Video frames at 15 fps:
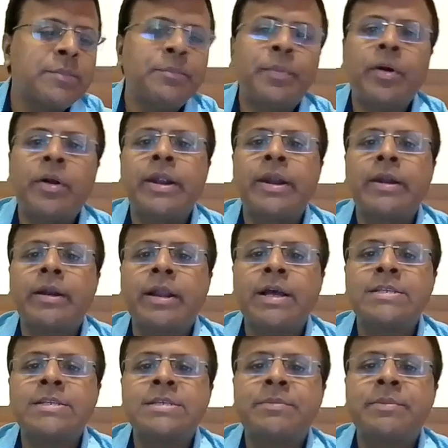एन इम्पॉर्टेंट
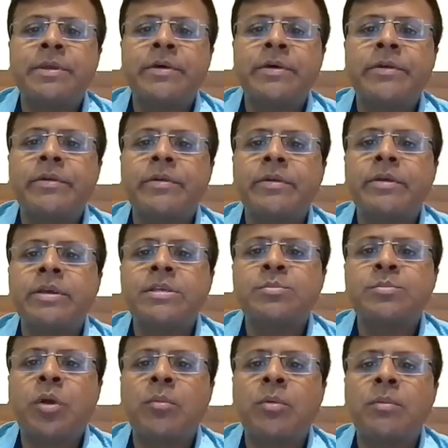कंसेप्ट हियर
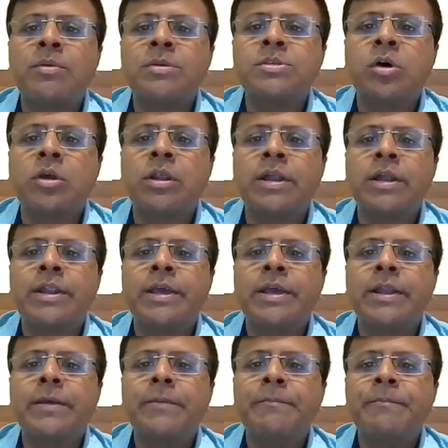इस प्रॉब्लम को सॉल्व करने
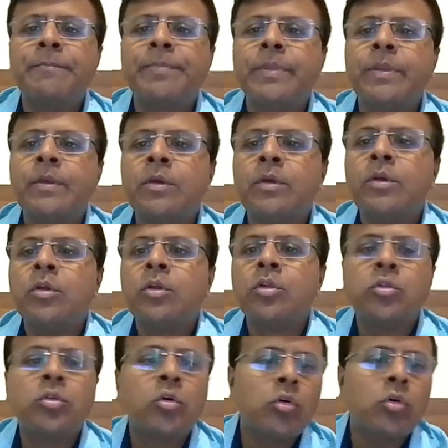के लिए
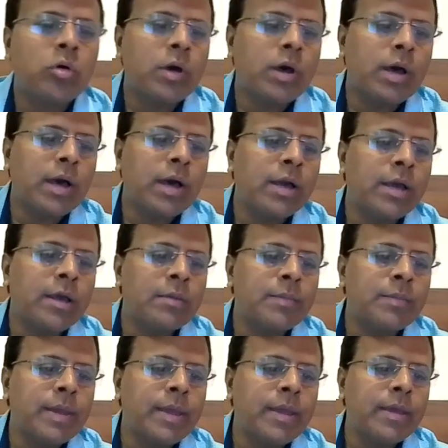तो अगर
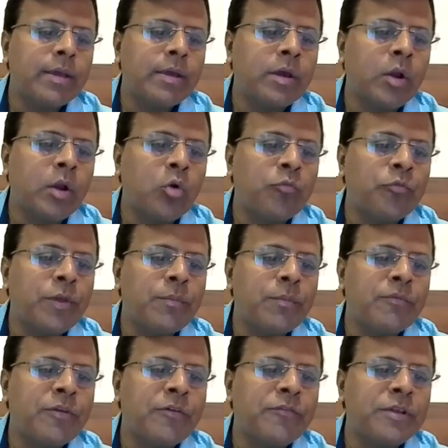मैं ग्राउंड
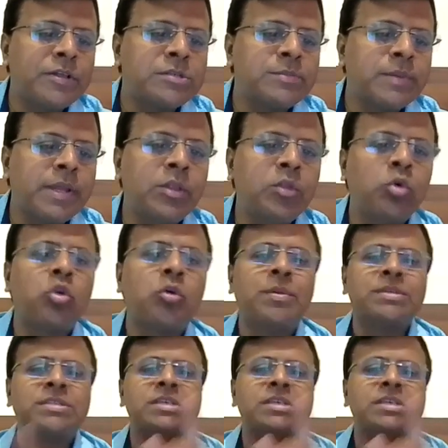फ्रेम ऑफ रेफरेंस में इन दोनों